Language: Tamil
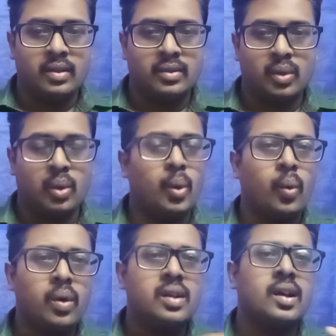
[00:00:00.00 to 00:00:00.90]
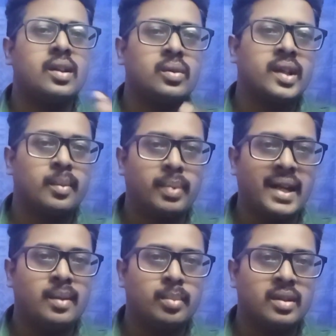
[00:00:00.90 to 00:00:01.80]
ஸோ ஒவ்வொரு நாளும் நீங்கள்
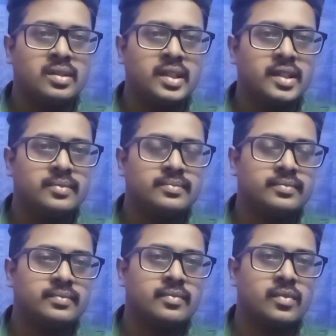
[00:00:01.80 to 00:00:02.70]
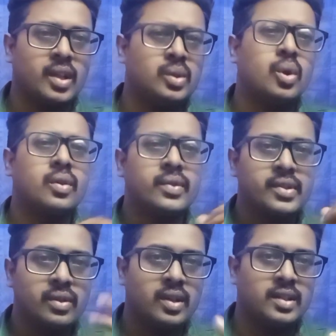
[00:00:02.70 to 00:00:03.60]
பயன்படுத்தி ஏதோ ஒரு
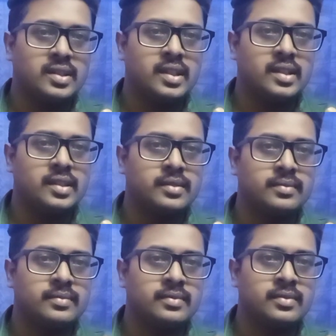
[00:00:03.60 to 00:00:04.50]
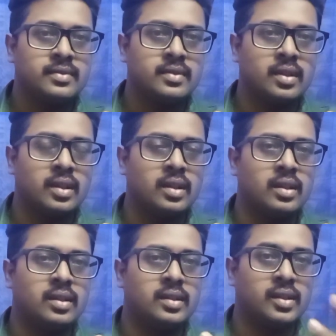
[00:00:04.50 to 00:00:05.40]
விஷயம் கற்றுக்கிட்டு
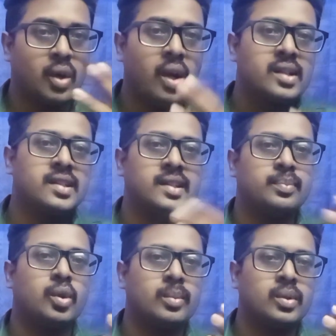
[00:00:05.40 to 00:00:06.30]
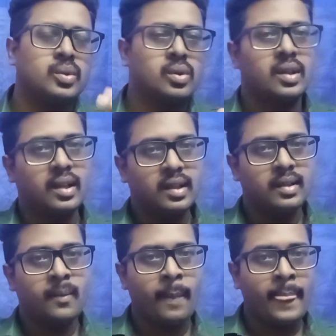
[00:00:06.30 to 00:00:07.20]
இந்த காலேஜ்லேருந்து போகும்போது ஒரு நல்ல
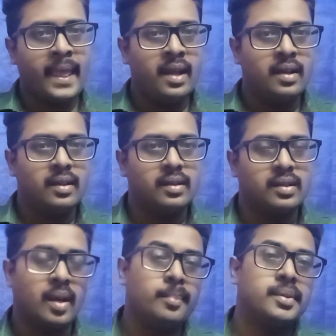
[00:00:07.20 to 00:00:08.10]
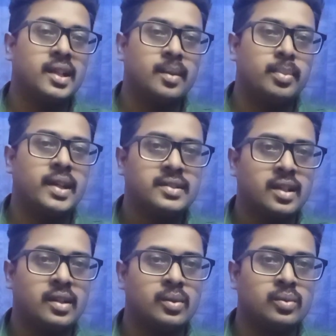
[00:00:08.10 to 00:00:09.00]
கம்பெனியில் ப்ளேஸ்
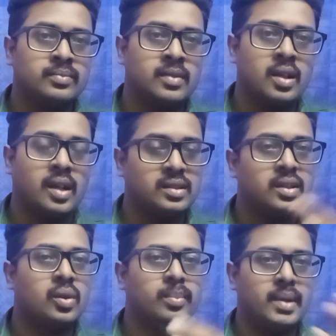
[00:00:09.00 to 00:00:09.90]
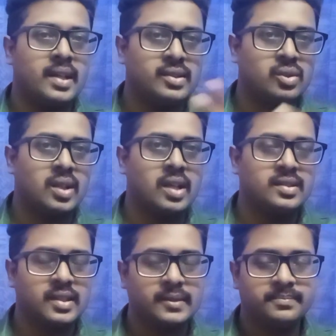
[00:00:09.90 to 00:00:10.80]
ஆகணும் அதுதான் உங்கள் பேரண்ட்ஸோட ஆசை